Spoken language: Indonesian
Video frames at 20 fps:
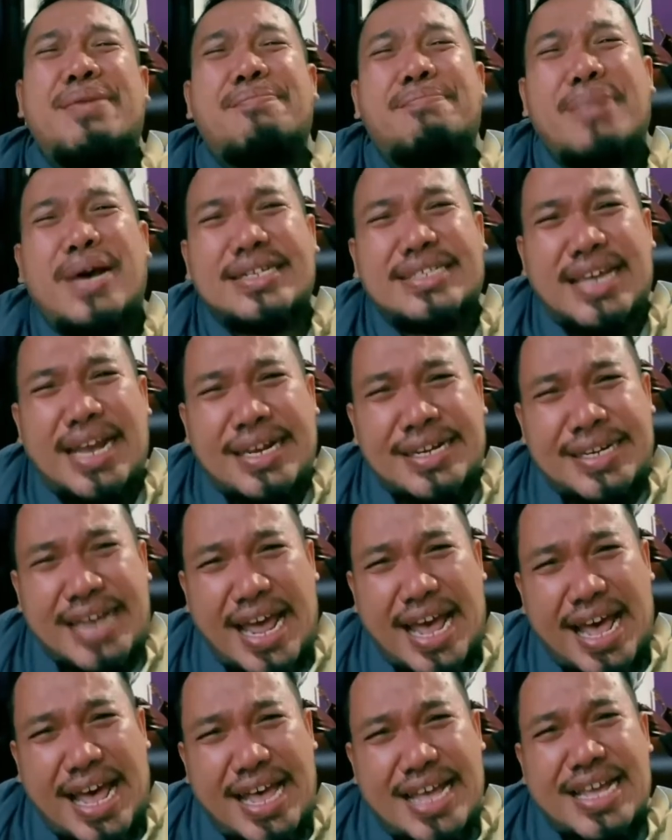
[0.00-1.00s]

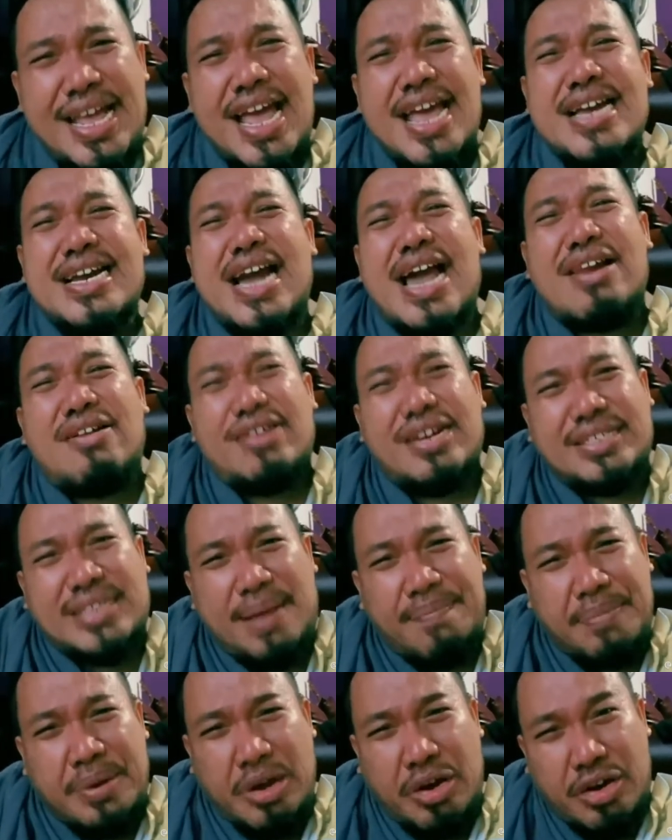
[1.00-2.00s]
Marsanda, kalau di
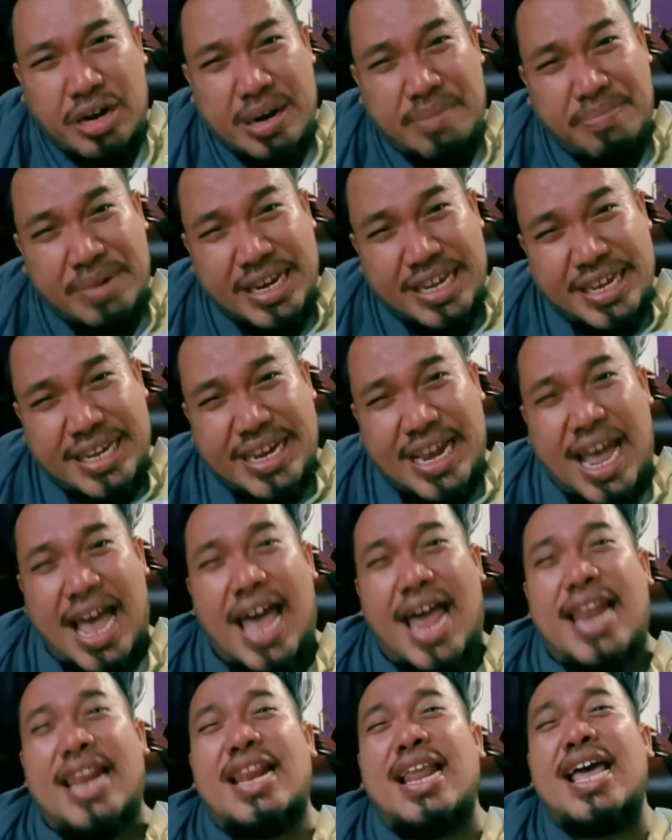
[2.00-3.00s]
samping orang
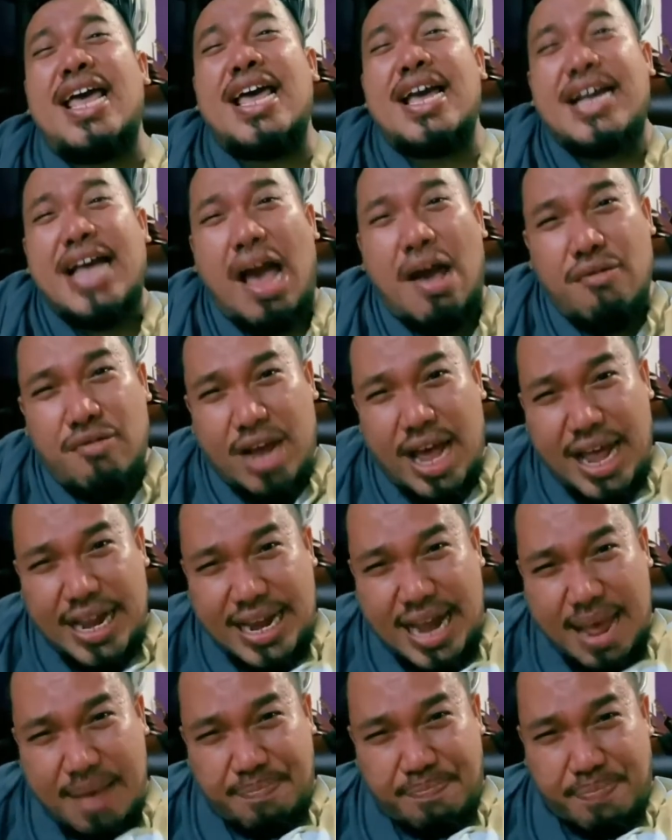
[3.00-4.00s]
meninggal, kau nggak
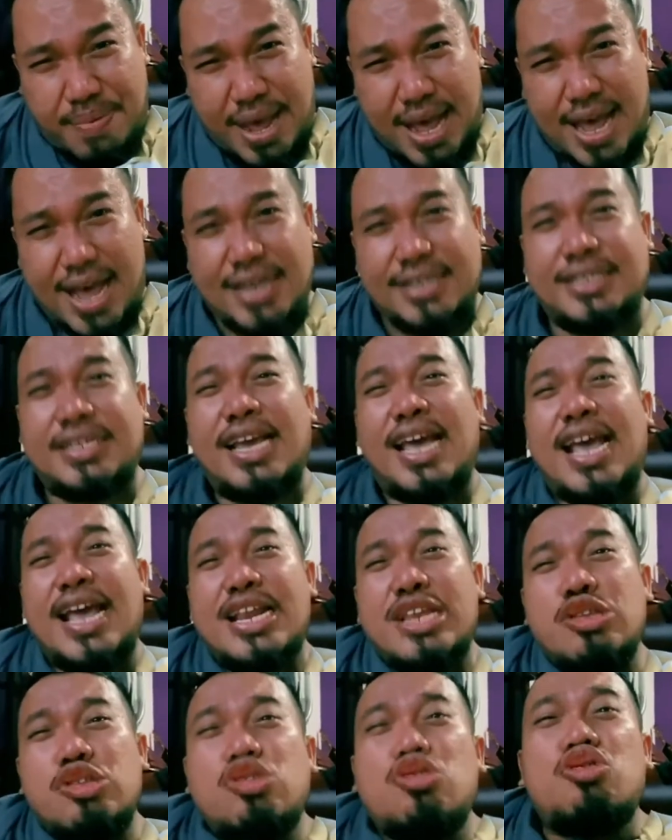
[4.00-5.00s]
napas,
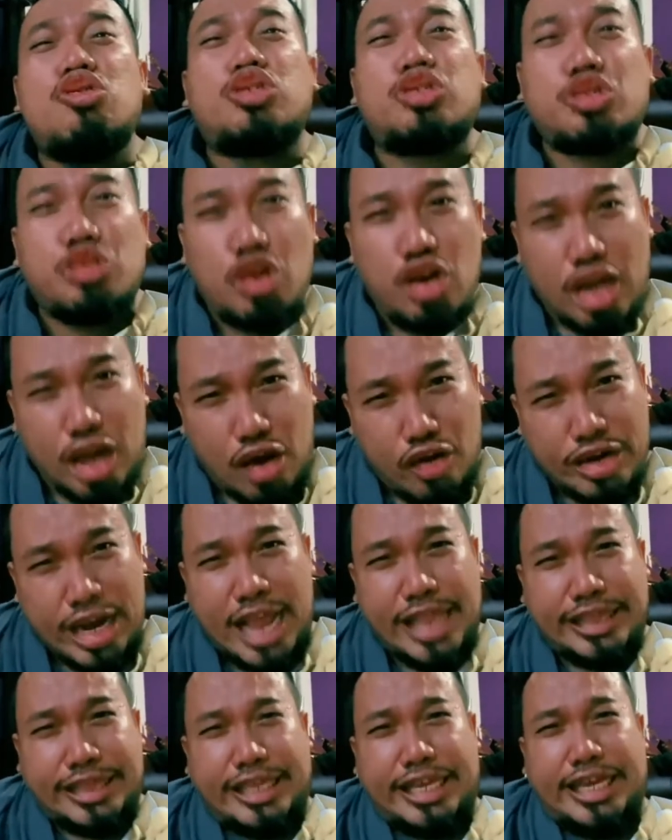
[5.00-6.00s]
nyusul kau nanti.